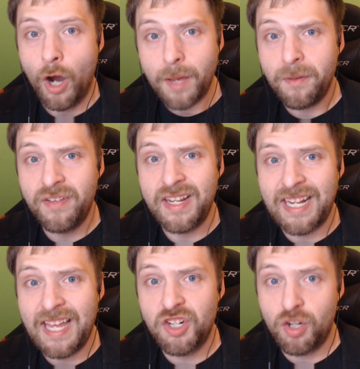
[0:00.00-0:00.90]
Heute habe ich wieder
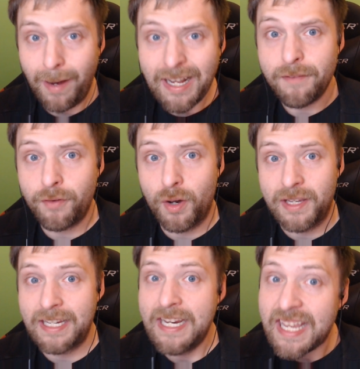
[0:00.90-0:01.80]
kleine Schmankerl für
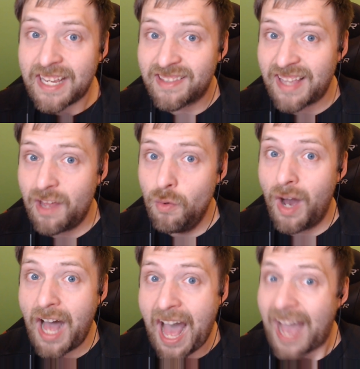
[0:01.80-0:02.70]
euch. Nicht jetzt
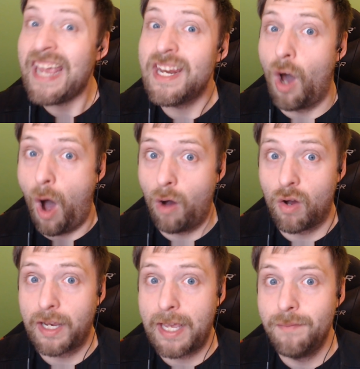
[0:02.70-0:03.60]
nur ein
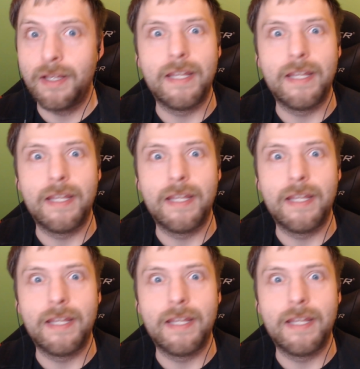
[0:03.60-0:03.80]
Horrorgame.